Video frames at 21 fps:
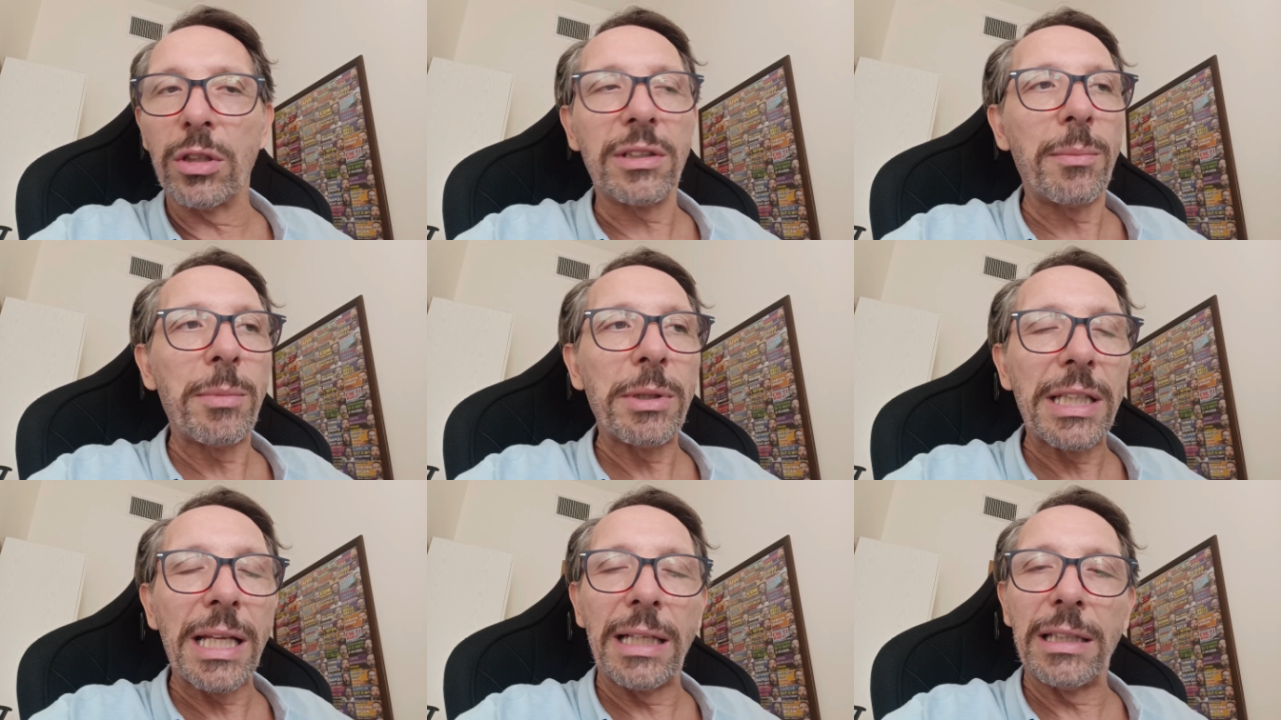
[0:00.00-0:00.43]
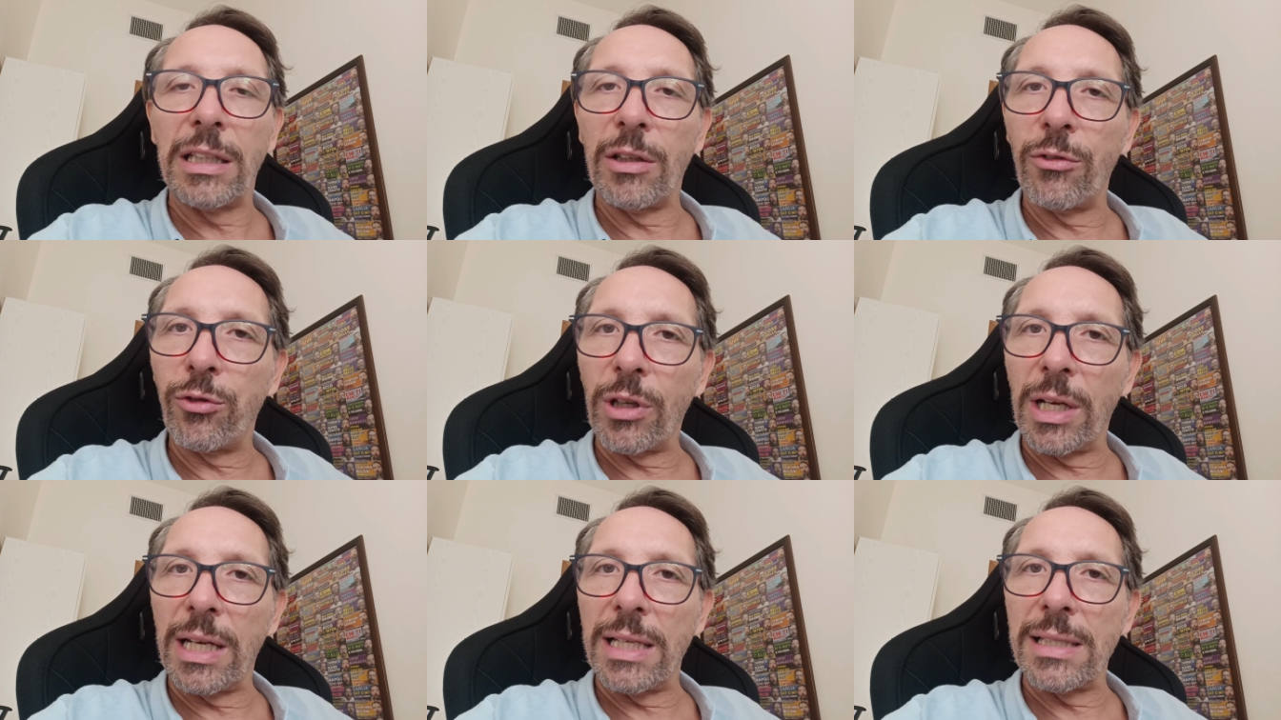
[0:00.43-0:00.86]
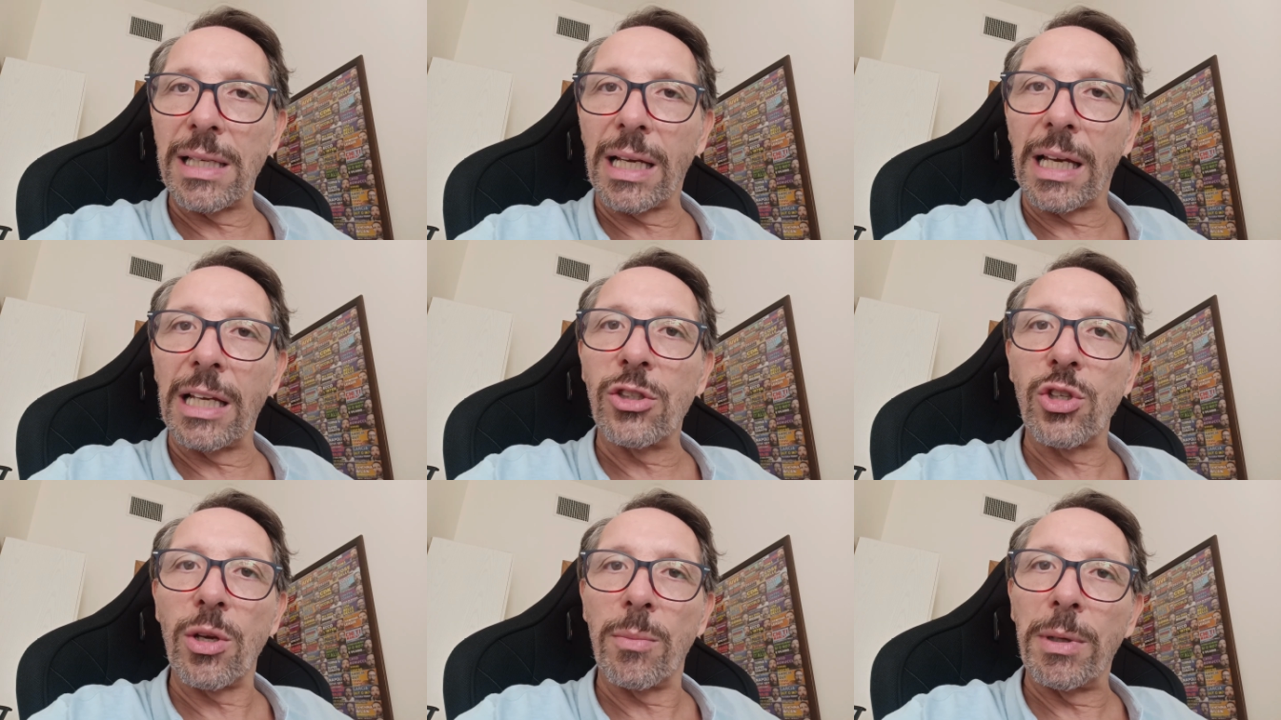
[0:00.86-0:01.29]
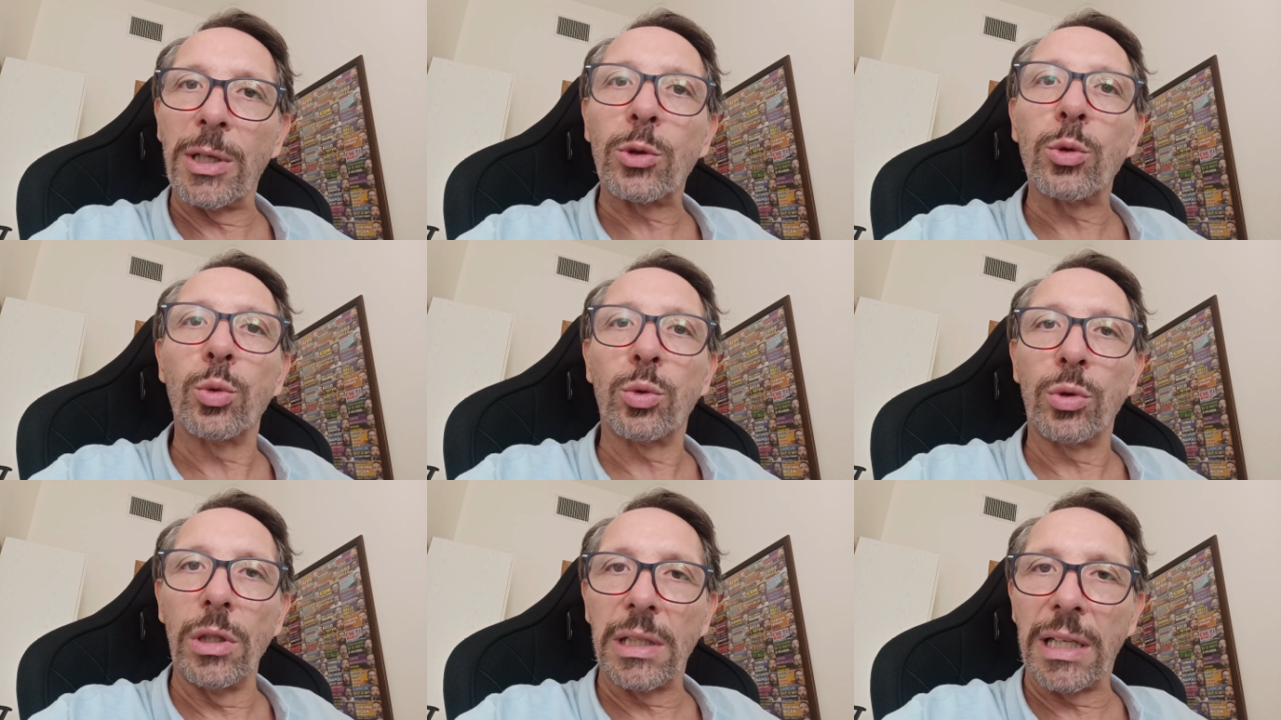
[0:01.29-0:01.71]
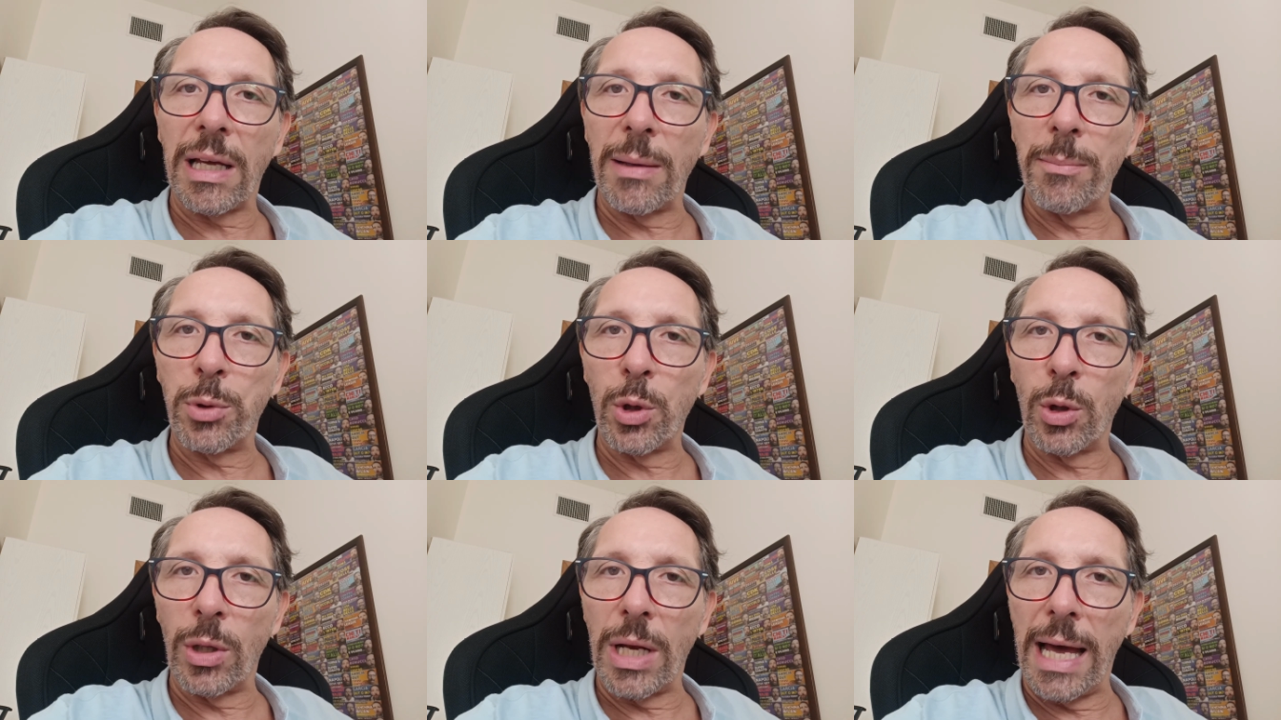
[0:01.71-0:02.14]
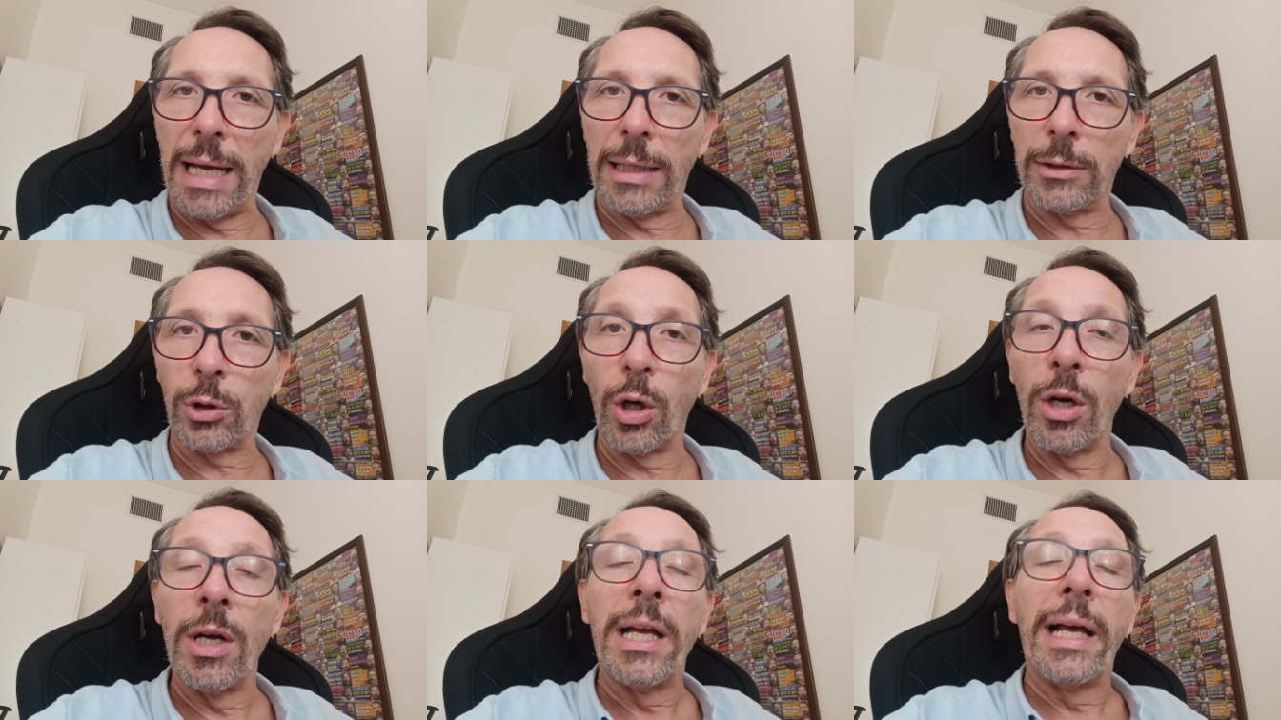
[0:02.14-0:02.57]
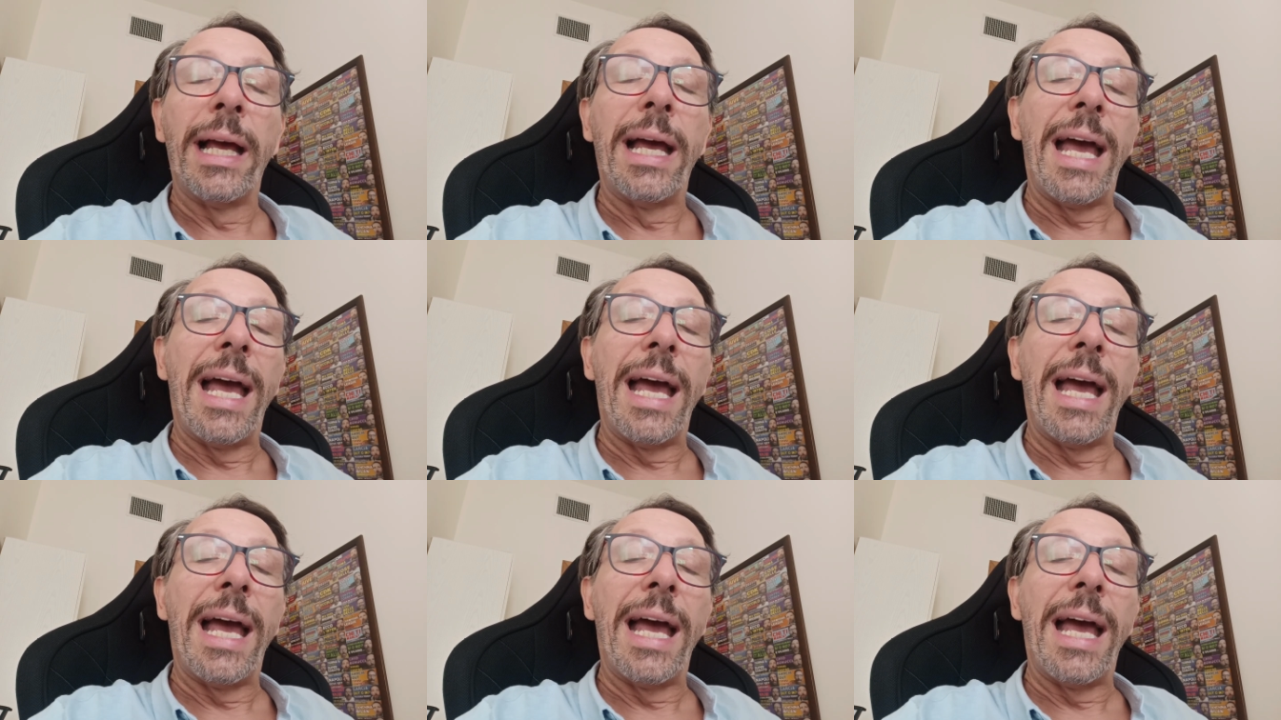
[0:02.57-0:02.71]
Sapete la differenza che c'è per tutto il campionato?